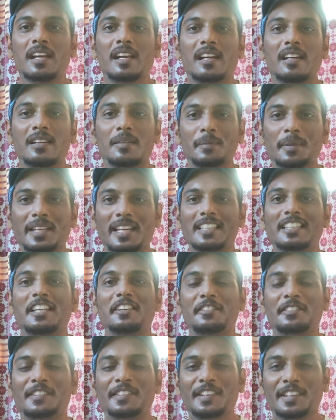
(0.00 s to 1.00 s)
uh, మీరైతే
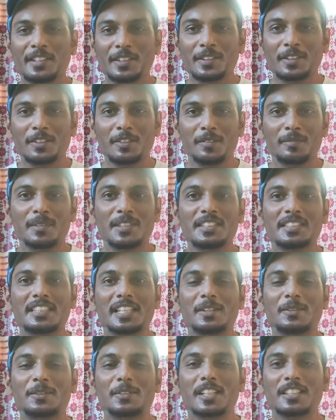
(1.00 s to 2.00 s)
ఈ వీడియో మిస్
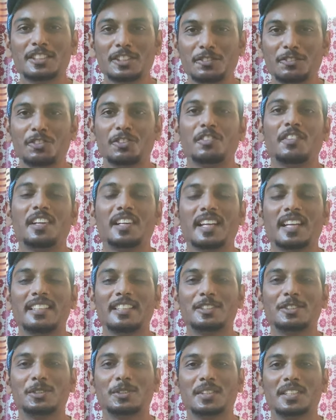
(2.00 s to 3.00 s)
చేయకుండా చివరి వరకు
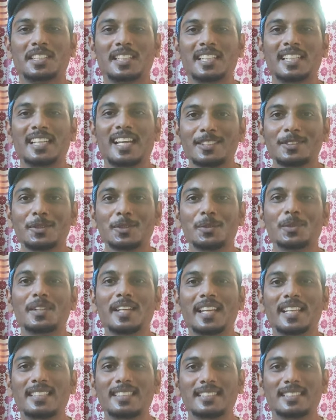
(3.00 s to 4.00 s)
అయితే చూడండి అలా
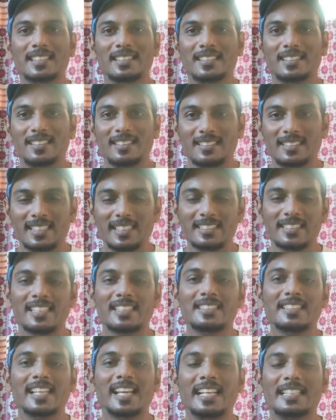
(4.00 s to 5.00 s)
డేస్
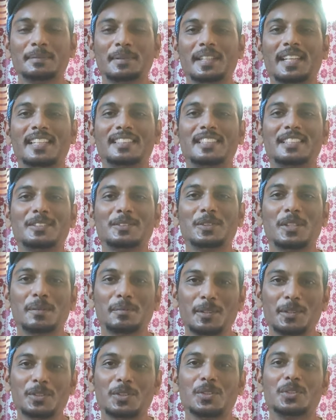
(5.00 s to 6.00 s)
టీచర్స్ డే ఎక్స్పీరియన్సెస్
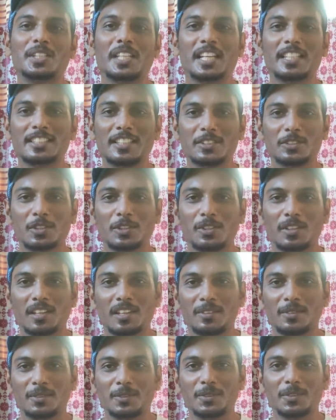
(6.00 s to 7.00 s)
కూడా మీతో షేర్
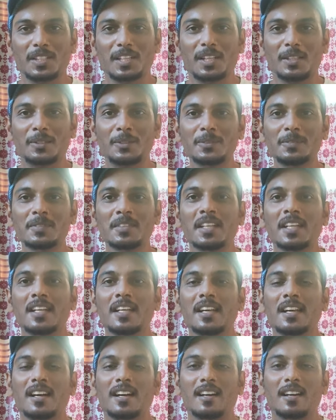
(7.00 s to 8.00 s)
చేసుకోవాలనుకుంటున్నాను
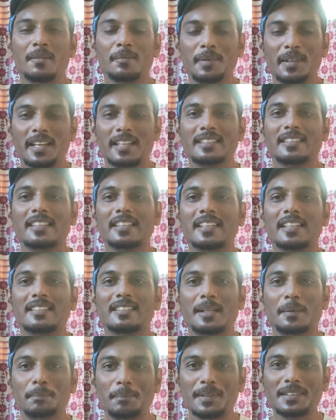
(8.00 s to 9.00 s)
uh, మీరైతే
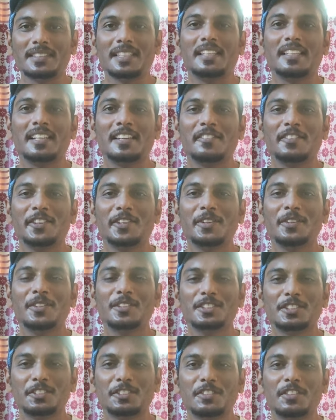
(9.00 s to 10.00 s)
తప్పనిసరిగా ఈ వీడియో
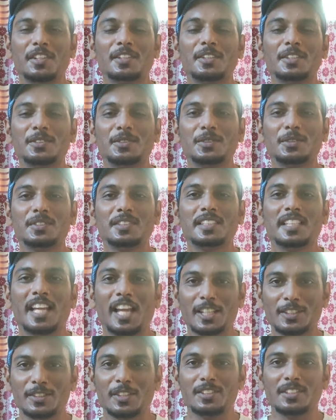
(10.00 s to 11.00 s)
చివరి వరకు చూసి
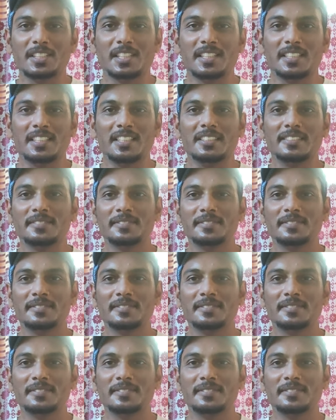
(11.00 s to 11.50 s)
ఎంజాయ్ చేయండి